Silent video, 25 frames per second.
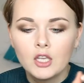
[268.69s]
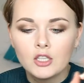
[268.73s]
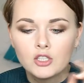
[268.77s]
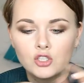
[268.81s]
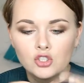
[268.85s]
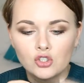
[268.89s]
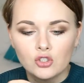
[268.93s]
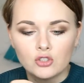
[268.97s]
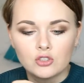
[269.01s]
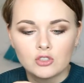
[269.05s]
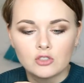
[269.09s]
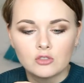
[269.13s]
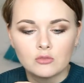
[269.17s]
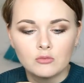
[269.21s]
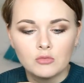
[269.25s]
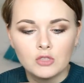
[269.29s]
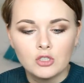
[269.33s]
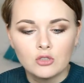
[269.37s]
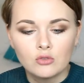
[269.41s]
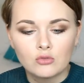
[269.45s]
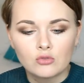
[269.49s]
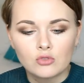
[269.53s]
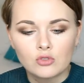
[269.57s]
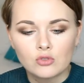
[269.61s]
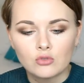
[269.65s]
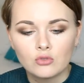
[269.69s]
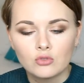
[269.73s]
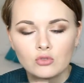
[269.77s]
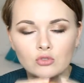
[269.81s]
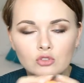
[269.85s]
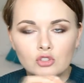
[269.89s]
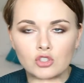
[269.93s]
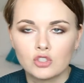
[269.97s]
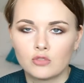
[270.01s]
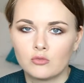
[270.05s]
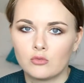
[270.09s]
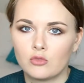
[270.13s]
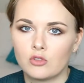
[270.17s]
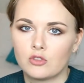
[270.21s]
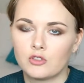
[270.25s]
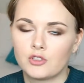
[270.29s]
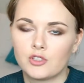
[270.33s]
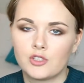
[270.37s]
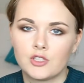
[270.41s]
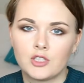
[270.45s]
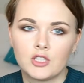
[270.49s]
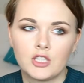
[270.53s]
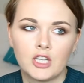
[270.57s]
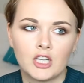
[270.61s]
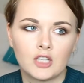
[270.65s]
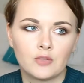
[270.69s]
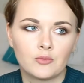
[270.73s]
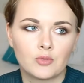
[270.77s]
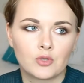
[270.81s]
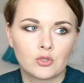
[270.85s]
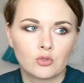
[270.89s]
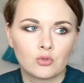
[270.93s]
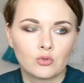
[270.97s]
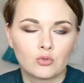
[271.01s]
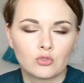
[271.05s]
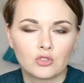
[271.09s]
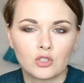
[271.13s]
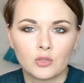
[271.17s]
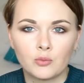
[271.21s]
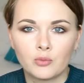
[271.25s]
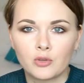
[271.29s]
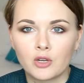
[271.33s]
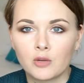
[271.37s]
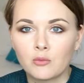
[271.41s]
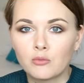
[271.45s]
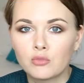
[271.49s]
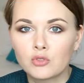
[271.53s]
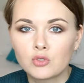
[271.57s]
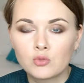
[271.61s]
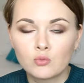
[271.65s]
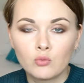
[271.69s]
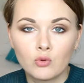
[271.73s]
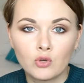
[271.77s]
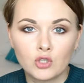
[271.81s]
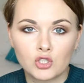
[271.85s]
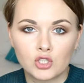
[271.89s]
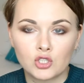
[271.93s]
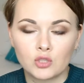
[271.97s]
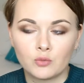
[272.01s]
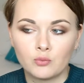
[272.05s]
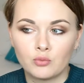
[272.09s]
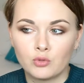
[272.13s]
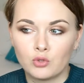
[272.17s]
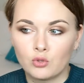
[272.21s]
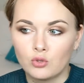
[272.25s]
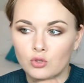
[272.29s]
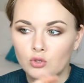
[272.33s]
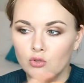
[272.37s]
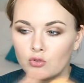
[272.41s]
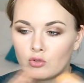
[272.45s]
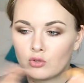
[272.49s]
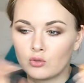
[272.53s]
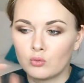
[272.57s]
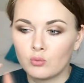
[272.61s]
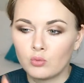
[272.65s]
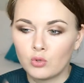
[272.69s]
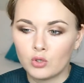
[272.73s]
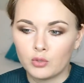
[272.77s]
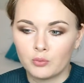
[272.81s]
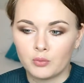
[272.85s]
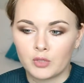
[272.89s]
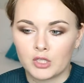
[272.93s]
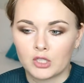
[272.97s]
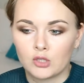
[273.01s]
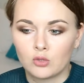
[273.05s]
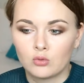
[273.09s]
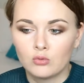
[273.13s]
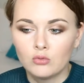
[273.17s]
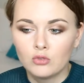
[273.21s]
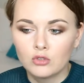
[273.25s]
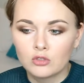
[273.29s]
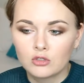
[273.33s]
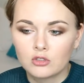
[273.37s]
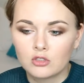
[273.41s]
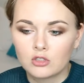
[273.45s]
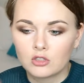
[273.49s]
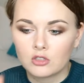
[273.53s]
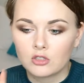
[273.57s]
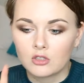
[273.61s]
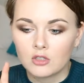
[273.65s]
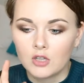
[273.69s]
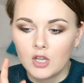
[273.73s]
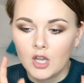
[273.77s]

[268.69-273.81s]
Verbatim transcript: Еще один минус, он очень много съедает продукта, прям безбожно пьет любой продукт,